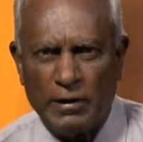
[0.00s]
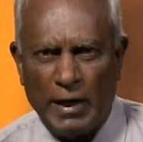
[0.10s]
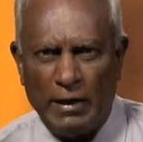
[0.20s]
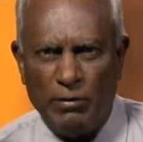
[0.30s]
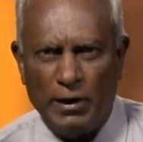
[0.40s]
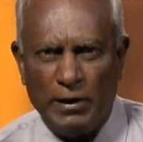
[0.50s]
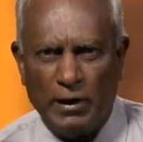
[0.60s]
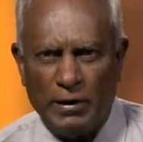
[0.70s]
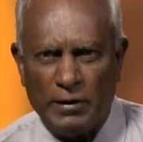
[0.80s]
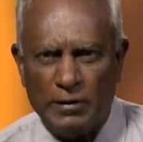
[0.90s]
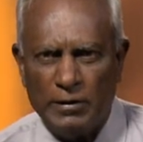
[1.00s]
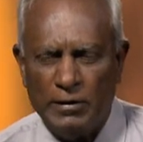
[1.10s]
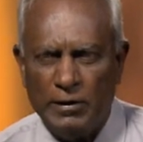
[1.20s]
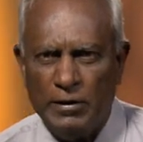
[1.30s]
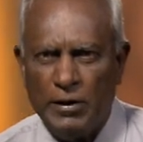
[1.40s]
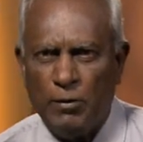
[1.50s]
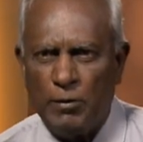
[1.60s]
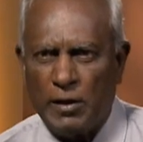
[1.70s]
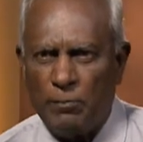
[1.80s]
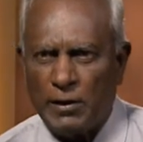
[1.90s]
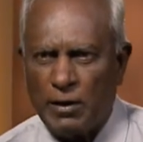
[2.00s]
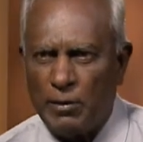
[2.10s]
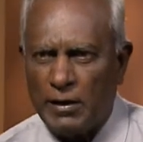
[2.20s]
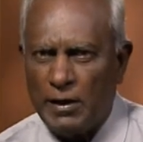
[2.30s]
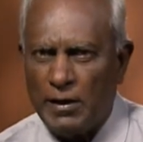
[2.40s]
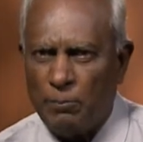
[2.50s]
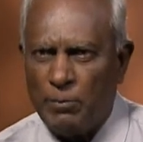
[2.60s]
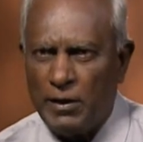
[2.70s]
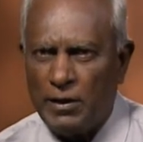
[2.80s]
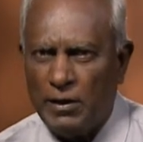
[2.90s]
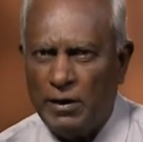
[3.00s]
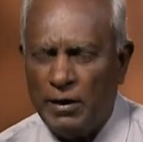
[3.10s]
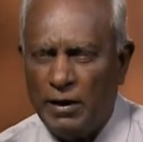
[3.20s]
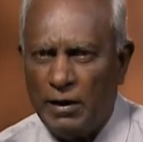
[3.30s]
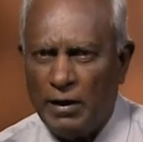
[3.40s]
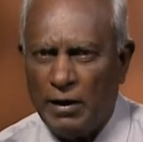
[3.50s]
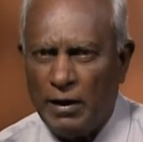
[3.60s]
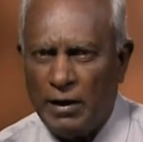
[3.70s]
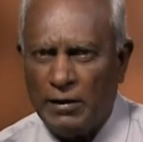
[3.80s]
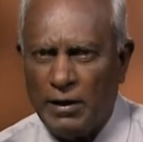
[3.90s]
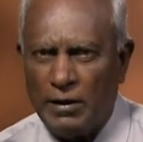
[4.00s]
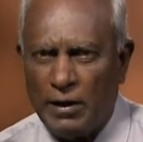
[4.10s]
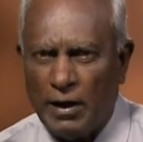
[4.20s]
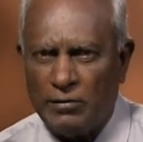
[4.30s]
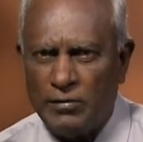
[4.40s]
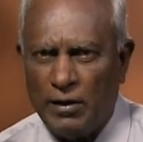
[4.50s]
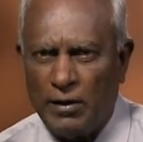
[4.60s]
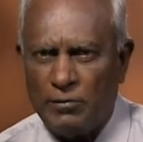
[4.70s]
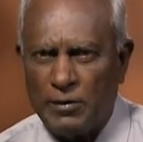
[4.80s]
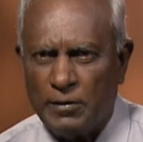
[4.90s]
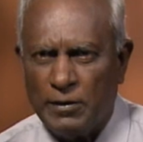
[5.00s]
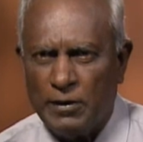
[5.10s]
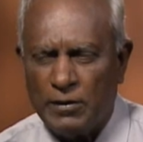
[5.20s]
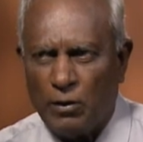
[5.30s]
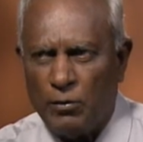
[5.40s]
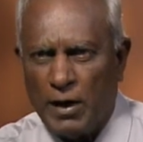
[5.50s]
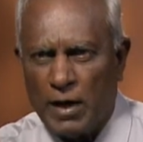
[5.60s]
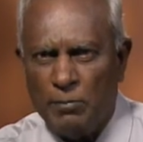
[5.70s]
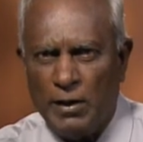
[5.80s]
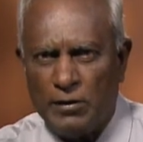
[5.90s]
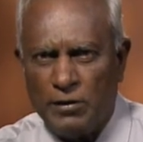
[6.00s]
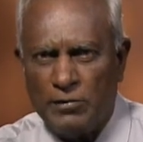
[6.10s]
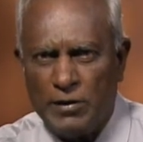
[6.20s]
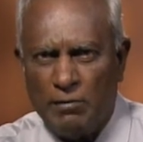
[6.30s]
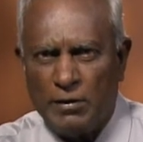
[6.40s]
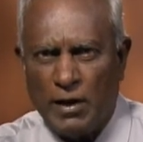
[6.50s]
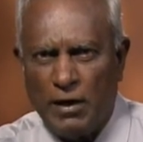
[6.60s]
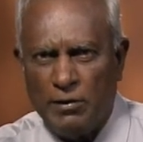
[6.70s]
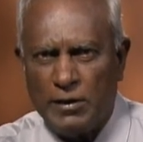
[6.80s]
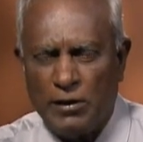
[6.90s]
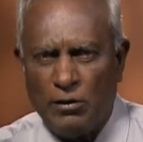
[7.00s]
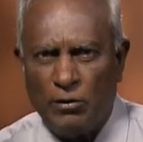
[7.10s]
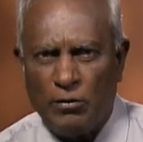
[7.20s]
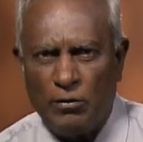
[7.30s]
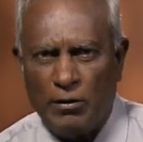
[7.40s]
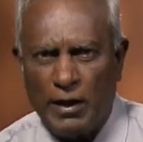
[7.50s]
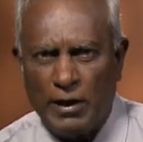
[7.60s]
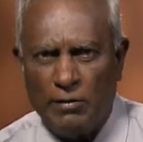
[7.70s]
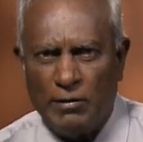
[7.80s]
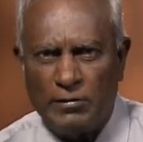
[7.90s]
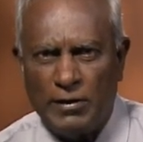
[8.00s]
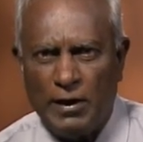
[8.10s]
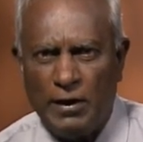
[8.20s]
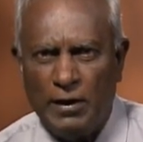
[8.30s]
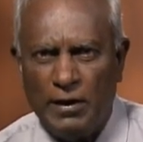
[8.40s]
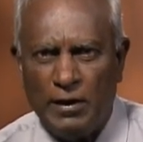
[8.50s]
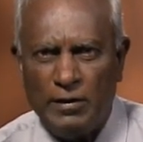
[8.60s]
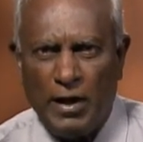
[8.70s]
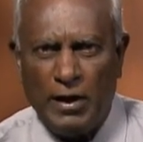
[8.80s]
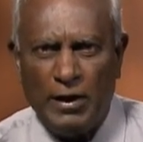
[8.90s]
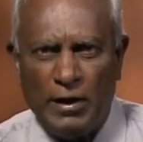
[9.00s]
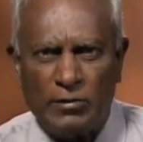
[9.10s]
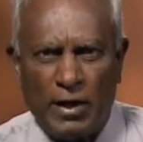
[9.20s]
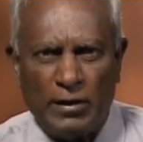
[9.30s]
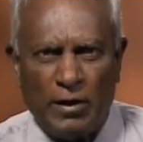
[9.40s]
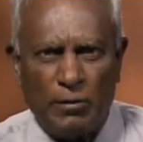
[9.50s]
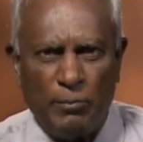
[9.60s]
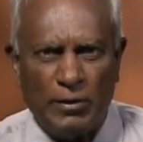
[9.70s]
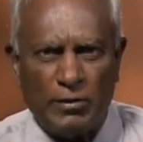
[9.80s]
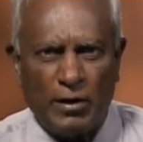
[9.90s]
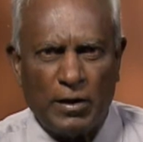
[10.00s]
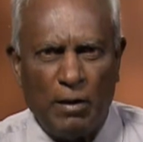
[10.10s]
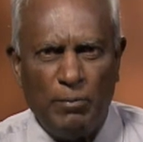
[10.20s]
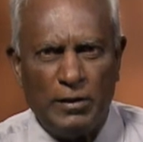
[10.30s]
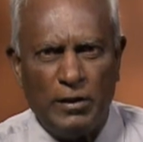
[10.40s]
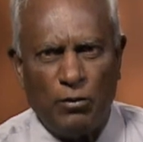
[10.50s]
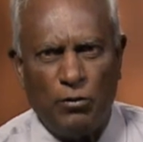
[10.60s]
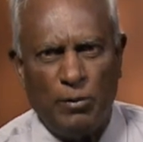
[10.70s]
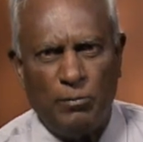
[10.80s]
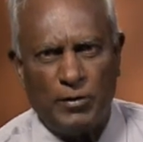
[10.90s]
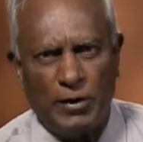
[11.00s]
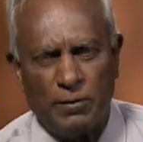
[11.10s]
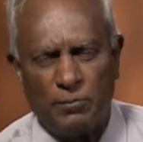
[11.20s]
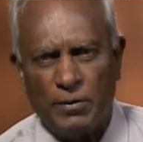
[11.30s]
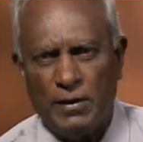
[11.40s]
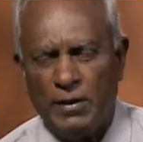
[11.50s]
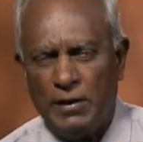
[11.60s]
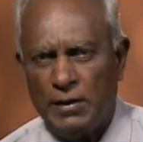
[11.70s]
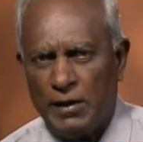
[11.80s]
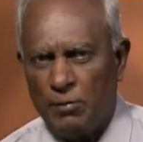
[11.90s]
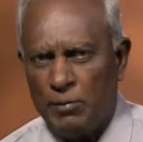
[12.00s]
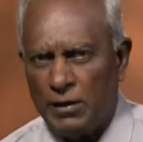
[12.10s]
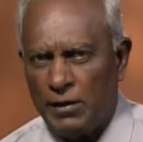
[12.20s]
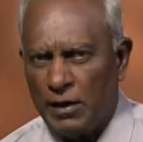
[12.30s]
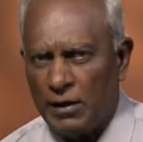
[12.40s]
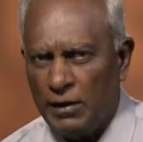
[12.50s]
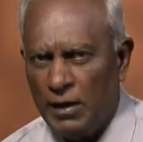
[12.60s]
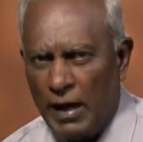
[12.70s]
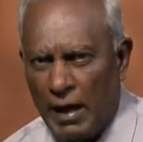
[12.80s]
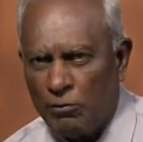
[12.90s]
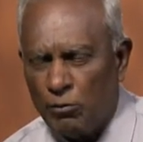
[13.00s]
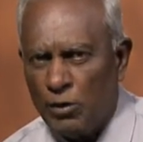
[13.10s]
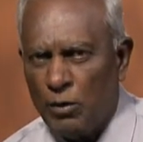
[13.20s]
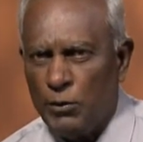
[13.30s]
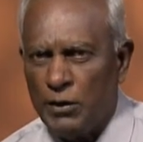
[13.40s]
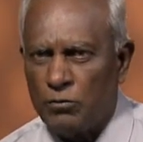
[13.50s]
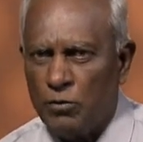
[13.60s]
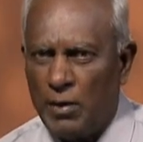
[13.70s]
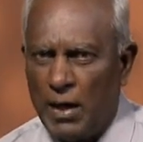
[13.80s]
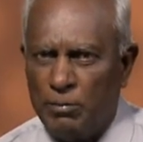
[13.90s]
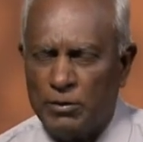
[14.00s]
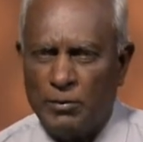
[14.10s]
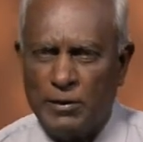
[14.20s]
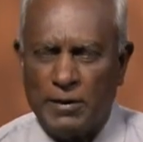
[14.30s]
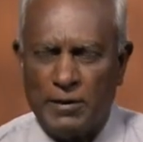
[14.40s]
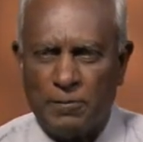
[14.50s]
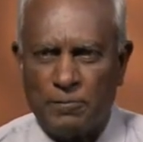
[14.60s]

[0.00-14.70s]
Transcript: அறிவாளிகளாக நிரூபிக்கப்பட்ட மக்களை எப்படி அந்த அரசனானவன் தன்னுடைய அரண்மனைக்கு சேவைக்காக வைத்திருந்தானோ அந்த வரிசையில் தானியல் சாதராக் மேஷாக் ஆபேத் மெஹோ என்பவர்கள் இடம்பெற்றிருந்தார்கள் அவருடைய உயிருக்கும் ஆபத்து வந்தது